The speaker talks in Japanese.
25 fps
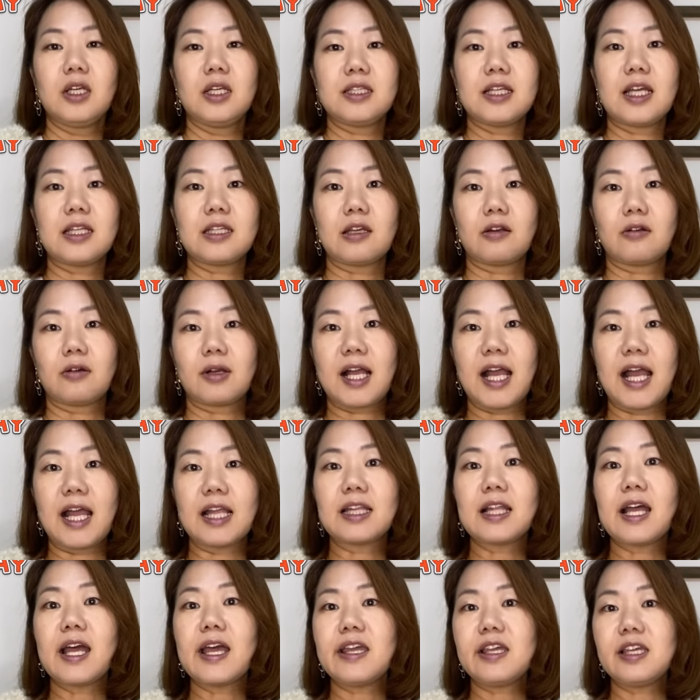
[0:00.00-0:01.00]
なんだろう
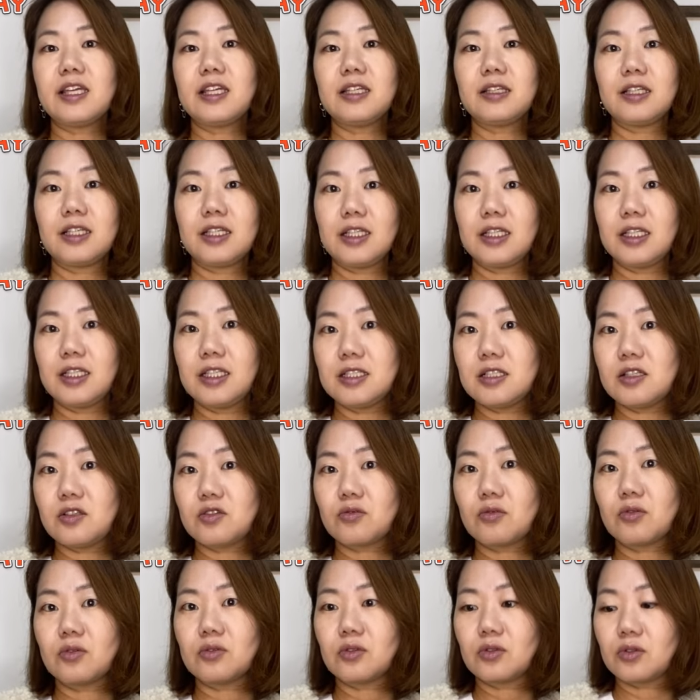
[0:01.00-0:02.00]
硬い印
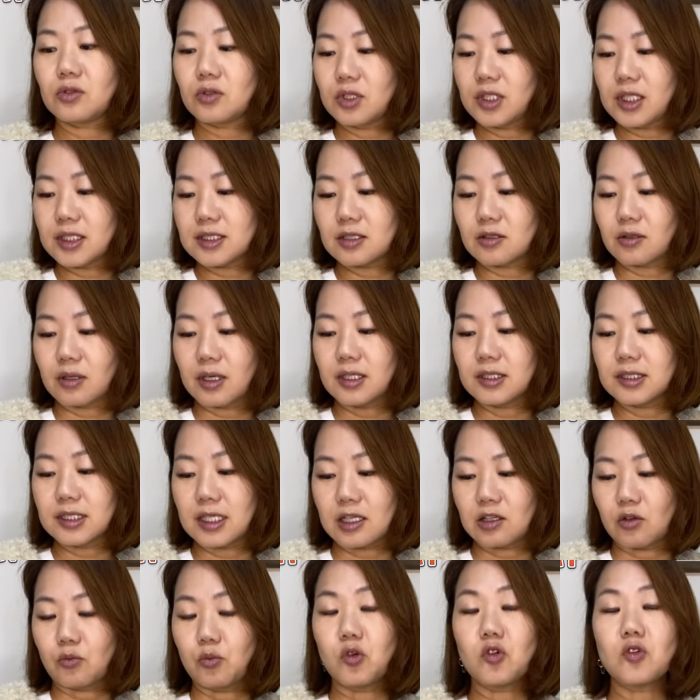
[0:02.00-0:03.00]
象のやつとかあるじゃ
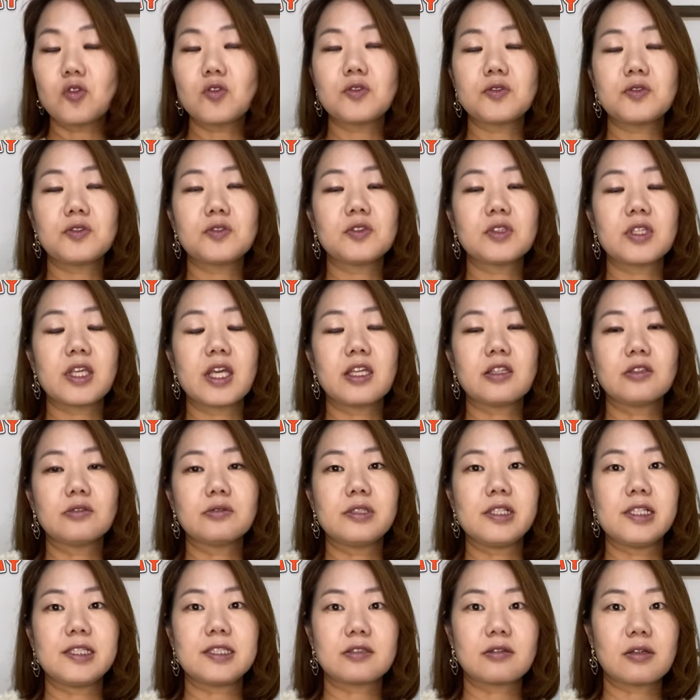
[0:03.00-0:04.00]
んあの暴風系の
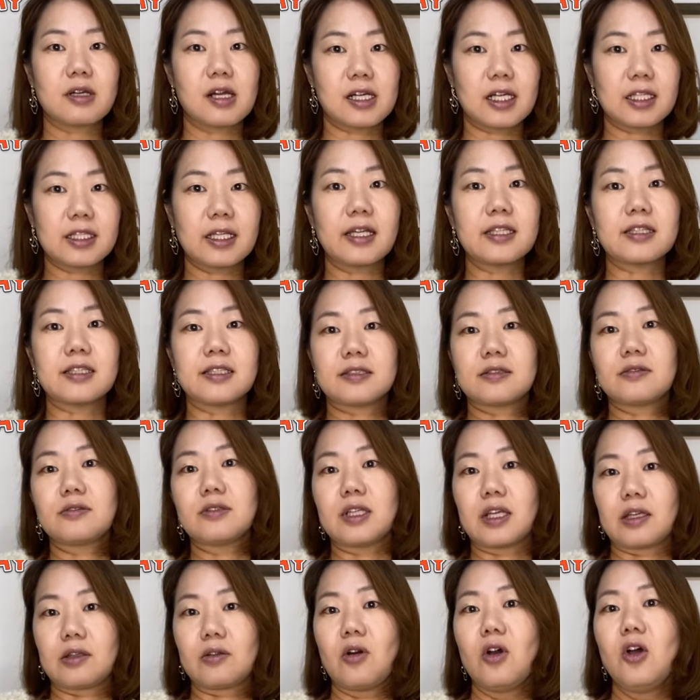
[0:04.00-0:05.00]
フリースとか硬かったりする
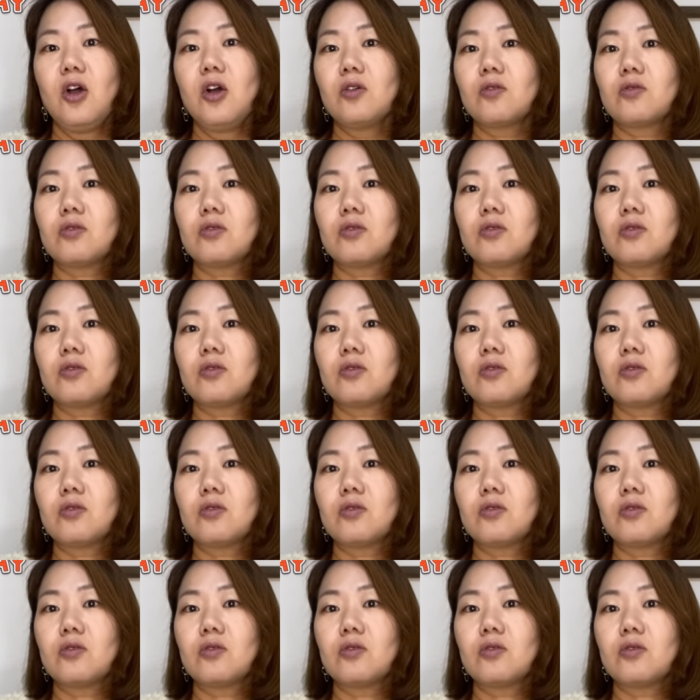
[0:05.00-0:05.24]
んだけどこ